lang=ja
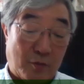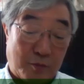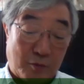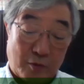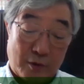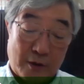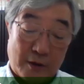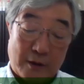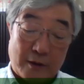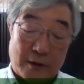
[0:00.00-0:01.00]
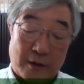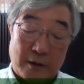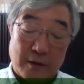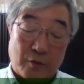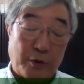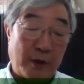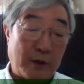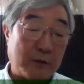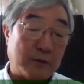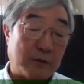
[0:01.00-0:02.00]
と、これでなんかな、ごひゃ
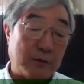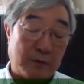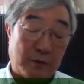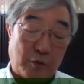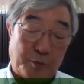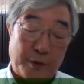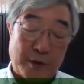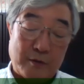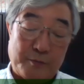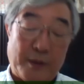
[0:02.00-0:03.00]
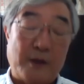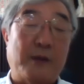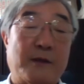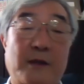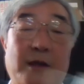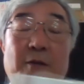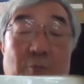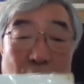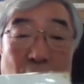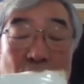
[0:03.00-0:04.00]
く、ろっぴゃくページ近い
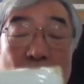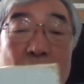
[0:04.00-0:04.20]
もの。